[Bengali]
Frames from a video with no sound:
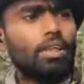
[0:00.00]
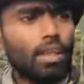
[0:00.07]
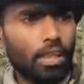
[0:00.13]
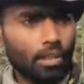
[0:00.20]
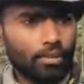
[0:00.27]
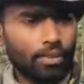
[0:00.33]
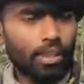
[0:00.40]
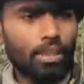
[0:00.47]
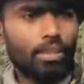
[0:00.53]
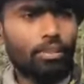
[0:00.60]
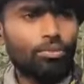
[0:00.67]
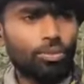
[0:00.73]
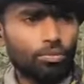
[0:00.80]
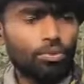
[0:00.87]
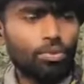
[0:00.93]
তারা আমাদেরকে
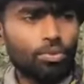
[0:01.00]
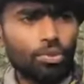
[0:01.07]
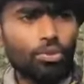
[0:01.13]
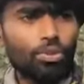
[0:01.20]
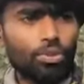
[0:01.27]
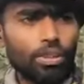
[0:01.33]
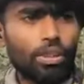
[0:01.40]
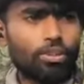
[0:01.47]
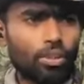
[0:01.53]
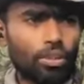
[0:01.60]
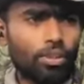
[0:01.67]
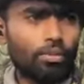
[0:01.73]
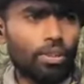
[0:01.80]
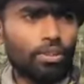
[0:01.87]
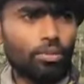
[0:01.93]
উদ্বুদ্ধ করছে
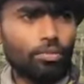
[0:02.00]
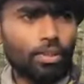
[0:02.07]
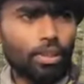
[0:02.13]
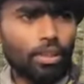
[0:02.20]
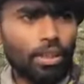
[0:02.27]
কথার মাধ্যমে